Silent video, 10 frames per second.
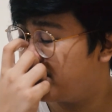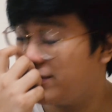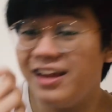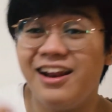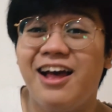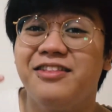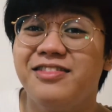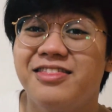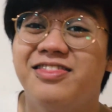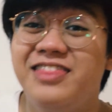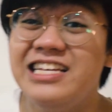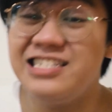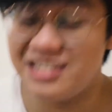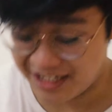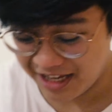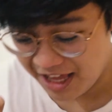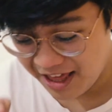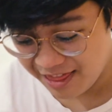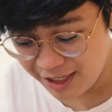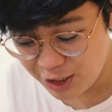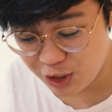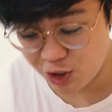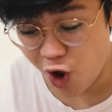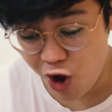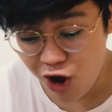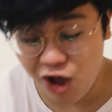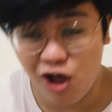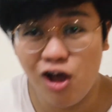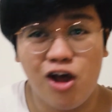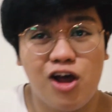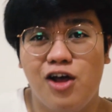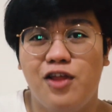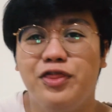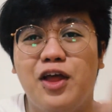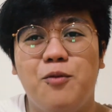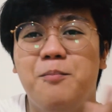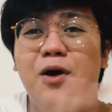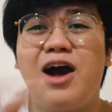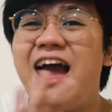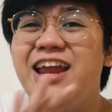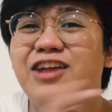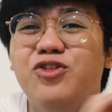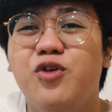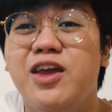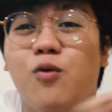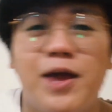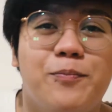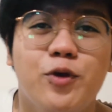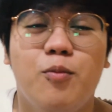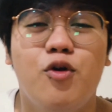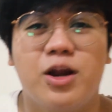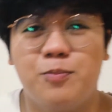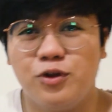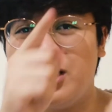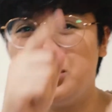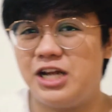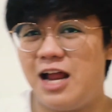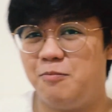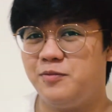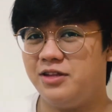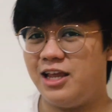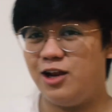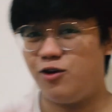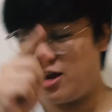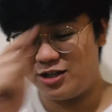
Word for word: Ngayon, this, this song, no, mo, kaya nitong i-wipe yung buong reputation album ni Taylor, I